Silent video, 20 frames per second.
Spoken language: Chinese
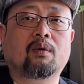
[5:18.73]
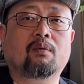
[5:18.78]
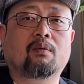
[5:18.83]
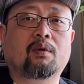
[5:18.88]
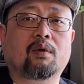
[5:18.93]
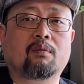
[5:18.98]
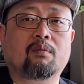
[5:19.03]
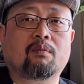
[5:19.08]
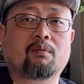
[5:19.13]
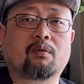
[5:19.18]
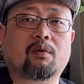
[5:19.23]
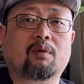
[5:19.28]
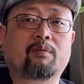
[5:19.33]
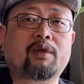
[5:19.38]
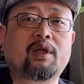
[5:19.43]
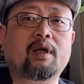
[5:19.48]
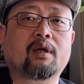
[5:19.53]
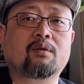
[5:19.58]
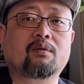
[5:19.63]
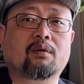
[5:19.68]
我我们
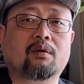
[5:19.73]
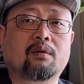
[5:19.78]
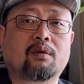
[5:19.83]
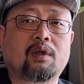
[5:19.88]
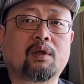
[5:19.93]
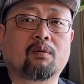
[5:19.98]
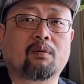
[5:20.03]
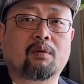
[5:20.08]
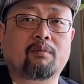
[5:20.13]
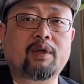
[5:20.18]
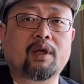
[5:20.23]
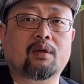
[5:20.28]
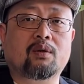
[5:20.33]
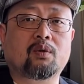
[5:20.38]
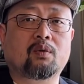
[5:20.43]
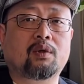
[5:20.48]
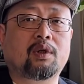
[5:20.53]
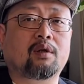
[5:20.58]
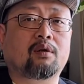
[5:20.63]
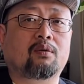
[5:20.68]
也做，我们也
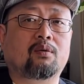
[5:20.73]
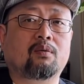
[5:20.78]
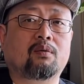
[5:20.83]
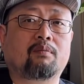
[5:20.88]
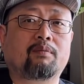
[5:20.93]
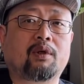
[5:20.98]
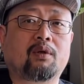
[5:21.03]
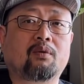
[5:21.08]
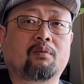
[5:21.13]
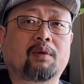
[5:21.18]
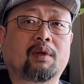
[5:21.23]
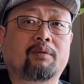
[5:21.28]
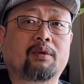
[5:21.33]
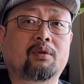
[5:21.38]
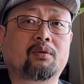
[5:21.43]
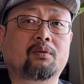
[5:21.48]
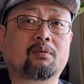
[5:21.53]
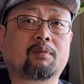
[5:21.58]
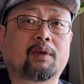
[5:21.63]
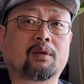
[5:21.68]
出那个《中国民主白皮
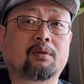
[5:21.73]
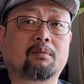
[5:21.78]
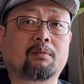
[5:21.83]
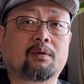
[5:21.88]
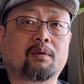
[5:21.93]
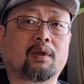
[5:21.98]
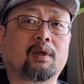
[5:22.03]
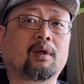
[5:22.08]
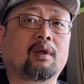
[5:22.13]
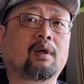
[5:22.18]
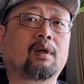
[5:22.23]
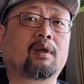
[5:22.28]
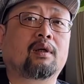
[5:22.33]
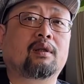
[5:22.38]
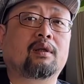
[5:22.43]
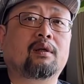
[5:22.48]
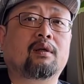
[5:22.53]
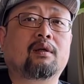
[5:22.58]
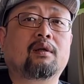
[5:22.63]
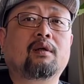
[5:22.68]
书》嘛，对不对？
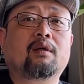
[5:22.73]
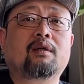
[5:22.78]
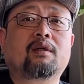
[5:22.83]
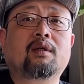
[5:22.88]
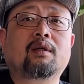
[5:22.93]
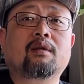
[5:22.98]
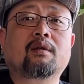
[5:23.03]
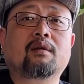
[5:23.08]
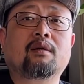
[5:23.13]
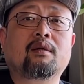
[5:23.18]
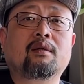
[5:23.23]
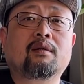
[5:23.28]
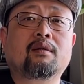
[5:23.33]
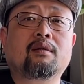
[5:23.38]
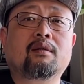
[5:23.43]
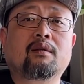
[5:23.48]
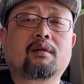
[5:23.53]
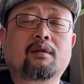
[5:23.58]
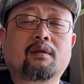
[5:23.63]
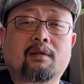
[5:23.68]
那这个
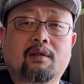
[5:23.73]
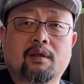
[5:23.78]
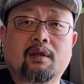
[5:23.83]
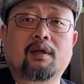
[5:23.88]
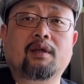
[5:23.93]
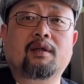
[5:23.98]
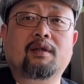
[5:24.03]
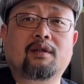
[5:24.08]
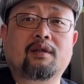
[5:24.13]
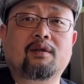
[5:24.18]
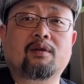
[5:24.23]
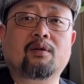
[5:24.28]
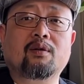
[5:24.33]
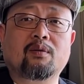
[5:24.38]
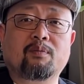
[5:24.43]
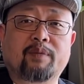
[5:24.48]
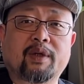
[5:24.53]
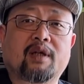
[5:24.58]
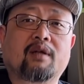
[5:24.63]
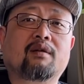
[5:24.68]
这
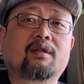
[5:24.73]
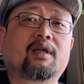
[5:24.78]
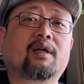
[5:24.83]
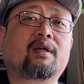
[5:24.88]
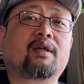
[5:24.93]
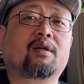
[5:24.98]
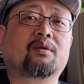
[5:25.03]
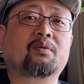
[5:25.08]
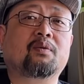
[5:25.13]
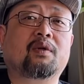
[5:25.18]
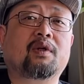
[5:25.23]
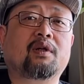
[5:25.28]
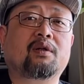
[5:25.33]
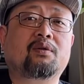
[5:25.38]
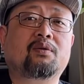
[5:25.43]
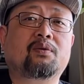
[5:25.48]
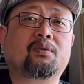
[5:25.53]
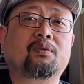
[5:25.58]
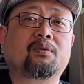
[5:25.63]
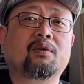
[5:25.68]
北朝鲜也做这
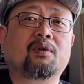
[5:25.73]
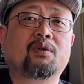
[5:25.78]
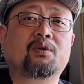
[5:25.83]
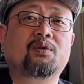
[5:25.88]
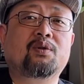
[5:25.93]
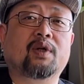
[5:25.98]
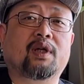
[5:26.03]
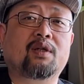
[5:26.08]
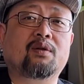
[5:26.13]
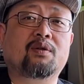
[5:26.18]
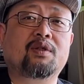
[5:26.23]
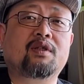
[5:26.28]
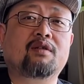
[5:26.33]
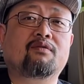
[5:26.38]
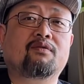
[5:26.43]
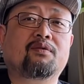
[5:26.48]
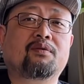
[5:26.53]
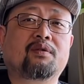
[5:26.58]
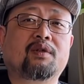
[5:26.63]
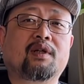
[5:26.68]
全全球幸
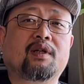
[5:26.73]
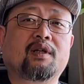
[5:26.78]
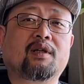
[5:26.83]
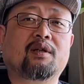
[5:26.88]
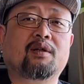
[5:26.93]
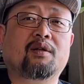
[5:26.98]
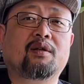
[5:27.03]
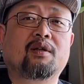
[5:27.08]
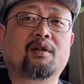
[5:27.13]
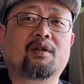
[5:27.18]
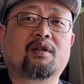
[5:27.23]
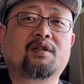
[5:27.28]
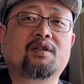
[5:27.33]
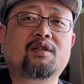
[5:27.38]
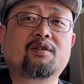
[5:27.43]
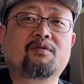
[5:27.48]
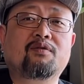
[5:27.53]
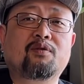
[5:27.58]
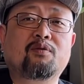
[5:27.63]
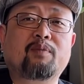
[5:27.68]
福的这个
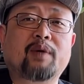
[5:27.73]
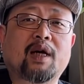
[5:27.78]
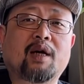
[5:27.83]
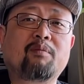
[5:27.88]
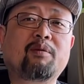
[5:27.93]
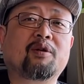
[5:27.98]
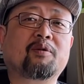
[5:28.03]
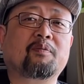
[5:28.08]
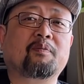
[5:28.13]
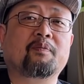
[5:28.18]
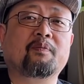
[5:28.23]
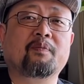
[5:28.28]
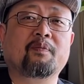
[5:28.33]
幸福排名，